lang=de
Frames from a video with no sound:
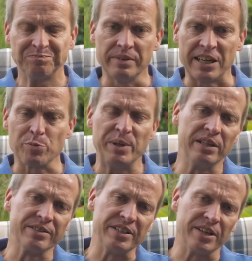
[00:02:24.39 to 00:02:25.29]
Da
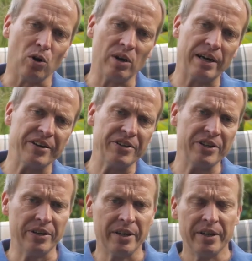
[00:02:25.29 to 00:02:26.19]
spiegelt sich auch rein,
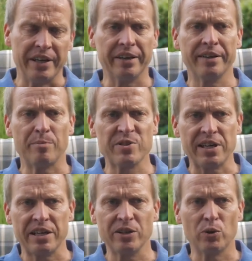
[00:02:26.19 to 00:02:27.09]
die
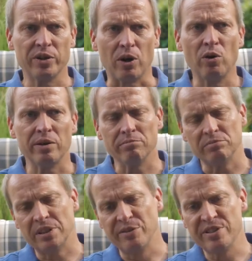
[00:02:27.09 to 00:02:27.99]
Ehrenamtskarte gehört auch
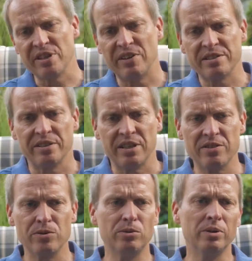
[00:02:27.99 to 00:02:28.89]
in gewisser Weise
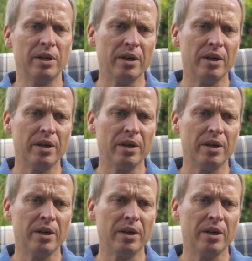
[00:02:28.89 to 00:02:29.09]
dazu,